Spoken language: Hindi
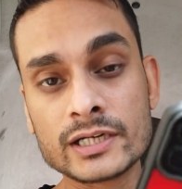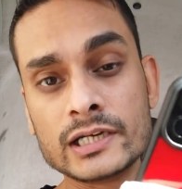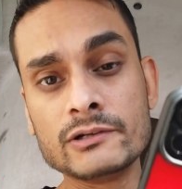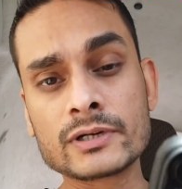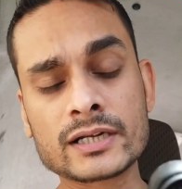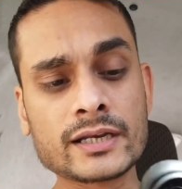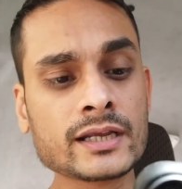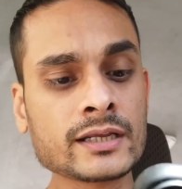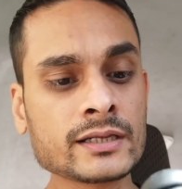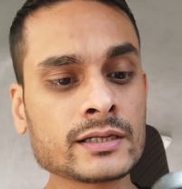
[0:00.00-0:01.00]
है डिलीवर
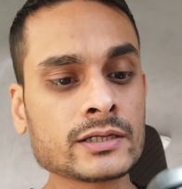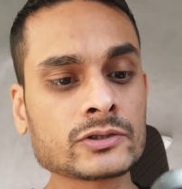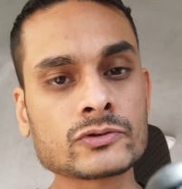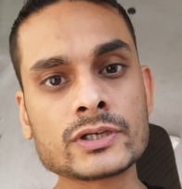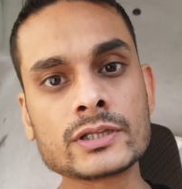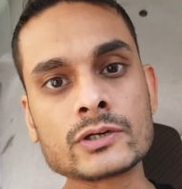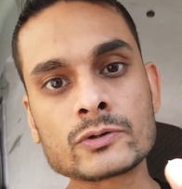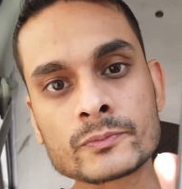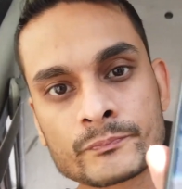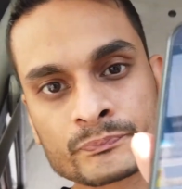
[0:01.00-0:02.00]
करने तो ये
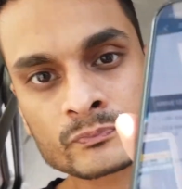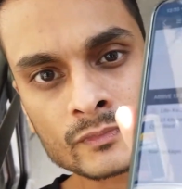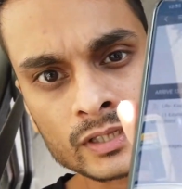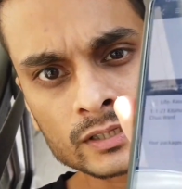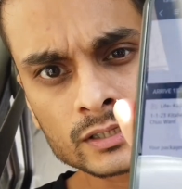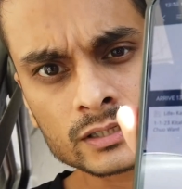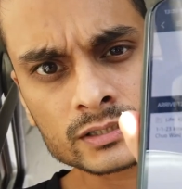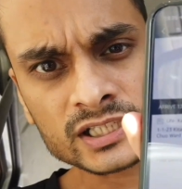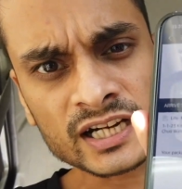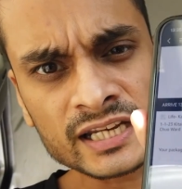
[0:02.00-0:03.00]
देखो
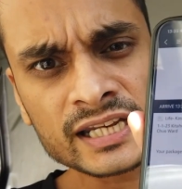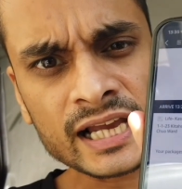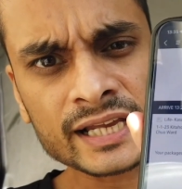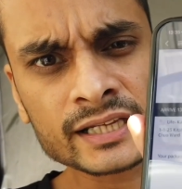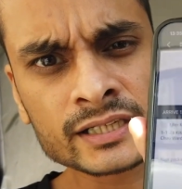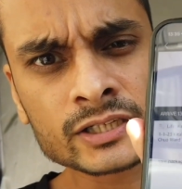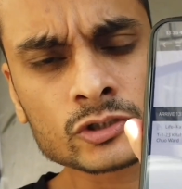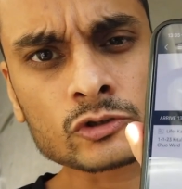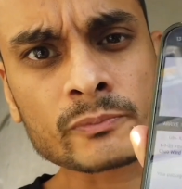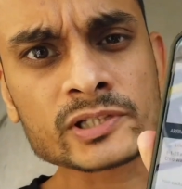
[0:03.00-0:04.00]
सडनली आए
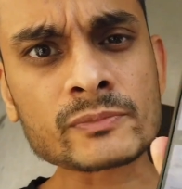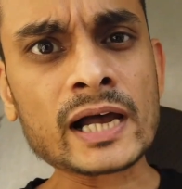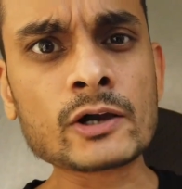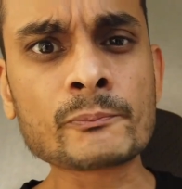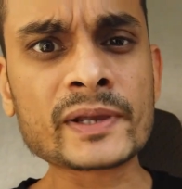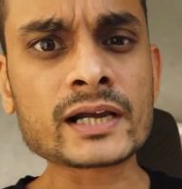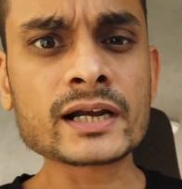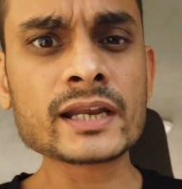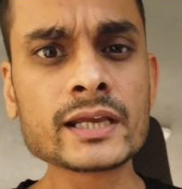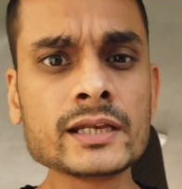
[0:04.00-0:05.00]
तो बस मैं आया हूँ पिक
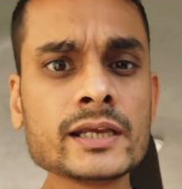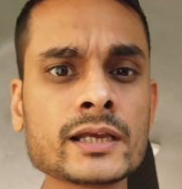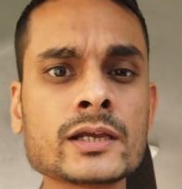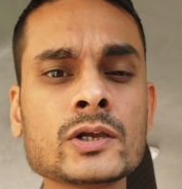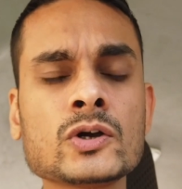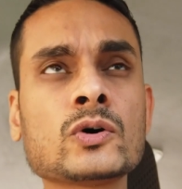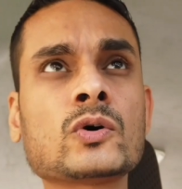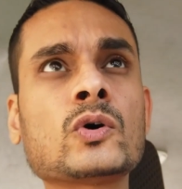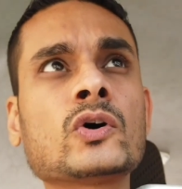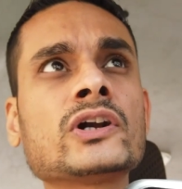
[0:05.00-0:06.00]
करने के लिए
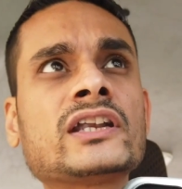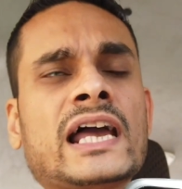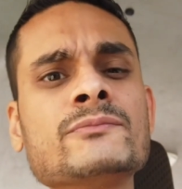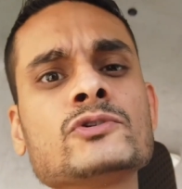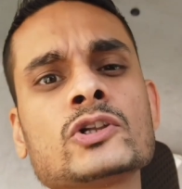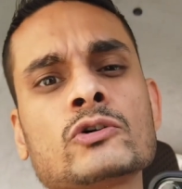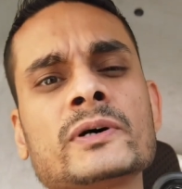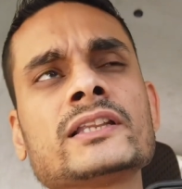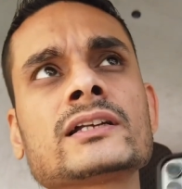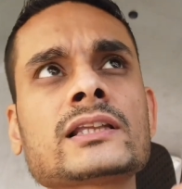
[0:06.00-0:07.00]
और टाइम जो है दो
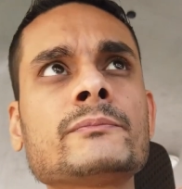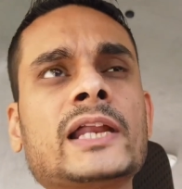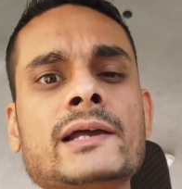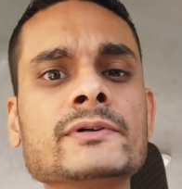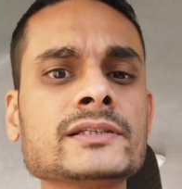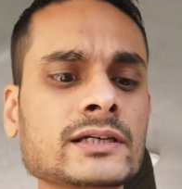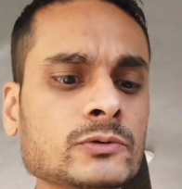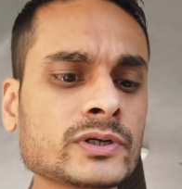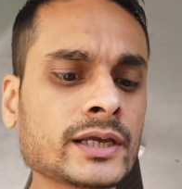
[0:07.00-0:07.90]
बजे तक था अब ढाई बजे तक हो